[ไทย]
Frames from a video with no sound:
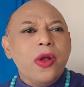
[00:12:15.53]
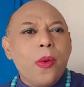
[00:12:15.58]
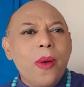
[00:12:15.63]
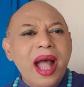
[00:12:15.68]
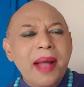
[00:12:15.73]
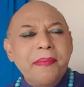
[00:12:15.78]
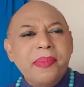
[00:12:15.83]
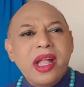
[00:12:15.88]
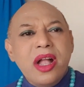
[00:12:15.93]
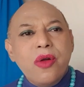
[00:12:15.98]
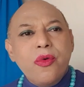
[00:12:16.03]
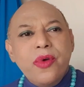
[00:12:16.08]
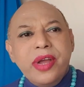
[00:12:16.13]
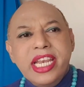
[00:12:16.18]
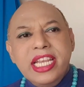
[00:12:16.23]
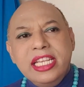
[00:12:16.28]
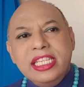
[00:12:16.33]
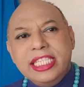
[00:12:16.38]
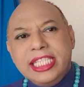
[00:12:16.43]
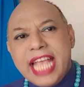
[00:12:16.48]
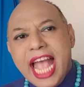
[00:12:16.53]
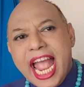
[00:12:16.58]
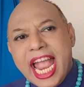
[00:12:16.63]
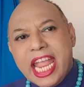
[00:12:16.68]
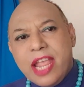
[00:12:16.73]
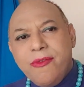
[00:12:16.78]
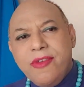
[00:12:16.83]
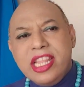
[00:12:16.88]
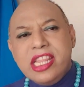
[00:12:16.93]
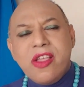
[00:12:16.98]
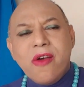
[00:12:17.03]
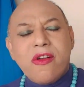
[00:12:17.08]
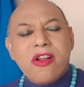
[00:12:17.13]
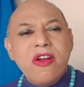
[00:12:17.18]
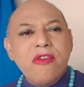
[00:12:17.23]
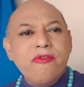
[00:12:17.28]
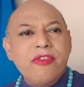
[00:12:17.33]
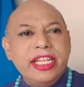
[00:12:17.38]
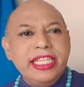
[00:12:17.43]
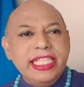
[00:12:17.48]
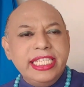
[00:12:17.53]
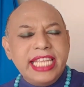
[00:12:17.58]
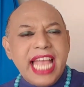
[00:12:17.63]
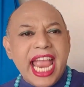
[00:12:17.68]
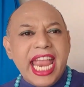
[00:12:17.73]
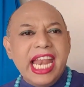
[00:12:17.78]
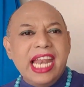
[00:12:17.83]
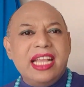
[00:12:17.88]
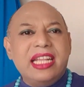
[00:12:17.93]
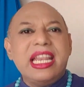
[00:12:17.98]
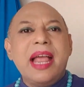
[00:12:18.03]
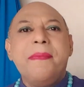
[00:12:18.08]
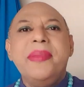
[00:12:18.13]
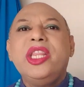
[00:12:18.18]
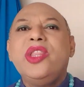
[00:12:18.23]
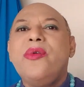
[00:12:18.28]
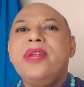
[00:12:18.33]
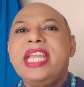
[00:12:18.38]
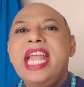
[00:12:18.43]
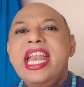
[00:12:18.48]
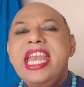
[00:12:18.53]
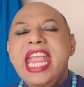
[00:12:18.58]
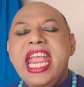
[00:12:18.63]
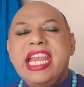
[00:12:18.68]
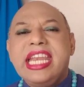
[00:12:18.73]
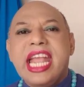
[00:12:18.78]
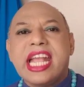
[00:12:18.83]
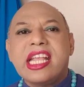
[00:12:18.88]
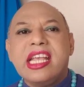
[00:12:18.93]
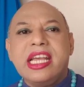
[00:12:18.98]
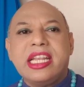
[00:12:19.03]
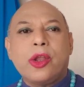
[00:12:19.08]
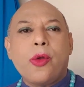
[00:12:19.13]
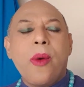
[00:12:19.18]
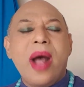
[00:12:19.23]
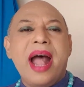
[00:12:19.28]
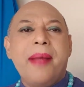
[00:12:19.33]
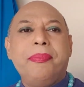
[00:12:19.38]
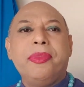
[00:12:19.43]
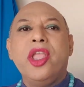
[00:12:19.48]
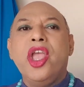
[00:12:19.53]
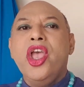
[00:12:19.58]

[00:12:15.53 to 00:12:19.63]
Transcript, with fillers: ความกังวลใจวิตกกังวลใจหรือทำให้ตัวท่านเองเนี่ยเกิดความ